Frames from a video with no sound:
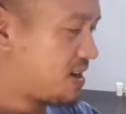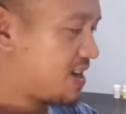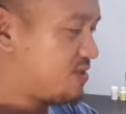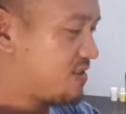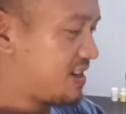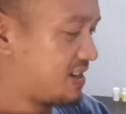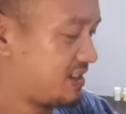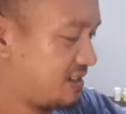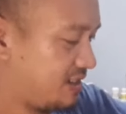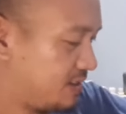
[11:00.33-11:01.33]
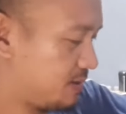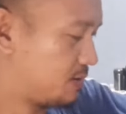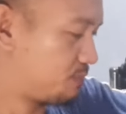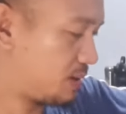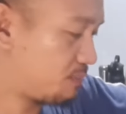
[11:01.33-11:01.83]
ko pang ano lang.
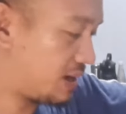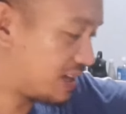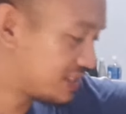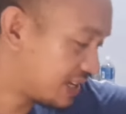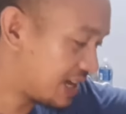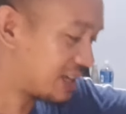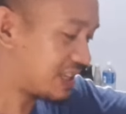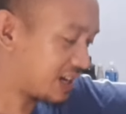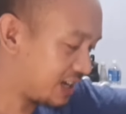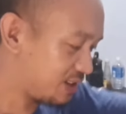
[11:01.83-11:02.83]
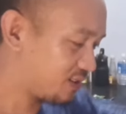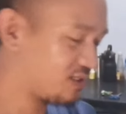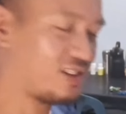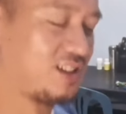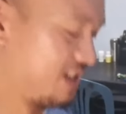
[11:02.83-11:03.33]
Pang balanse lang ng ano.